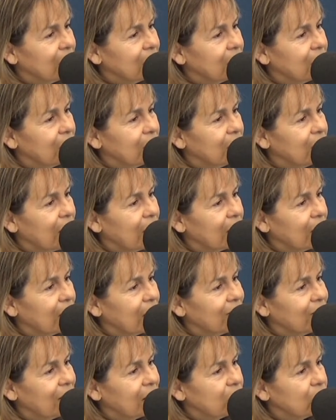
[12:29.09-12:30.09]
tenía que
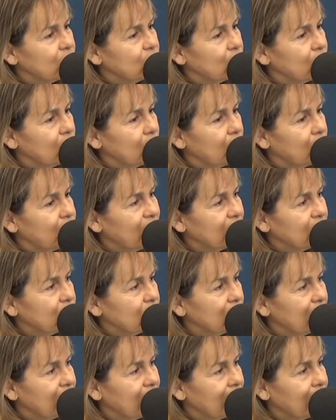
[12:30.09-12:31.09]
lavar todos los
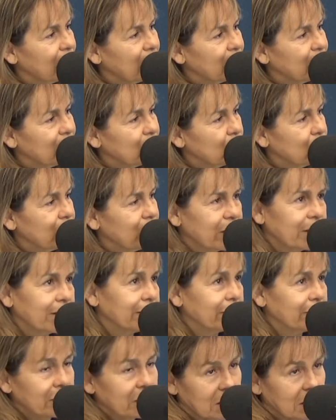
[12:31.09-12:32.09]
platos del campamento y
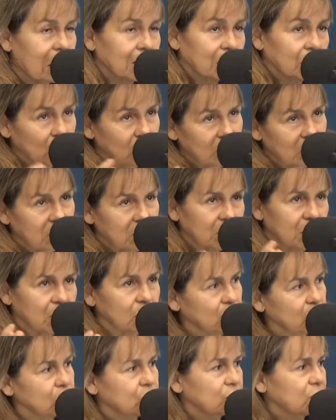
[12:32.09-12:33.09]
eran 500,
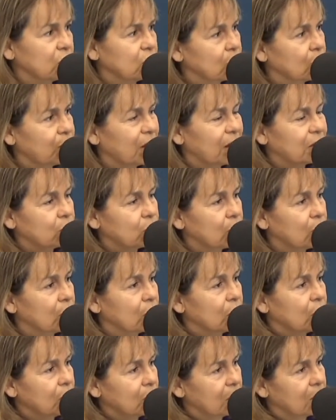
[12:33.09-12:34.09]
700, 800 platos
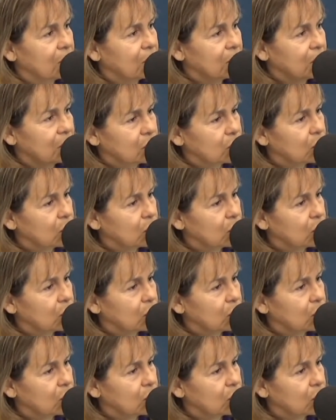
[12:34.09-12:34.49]
eh,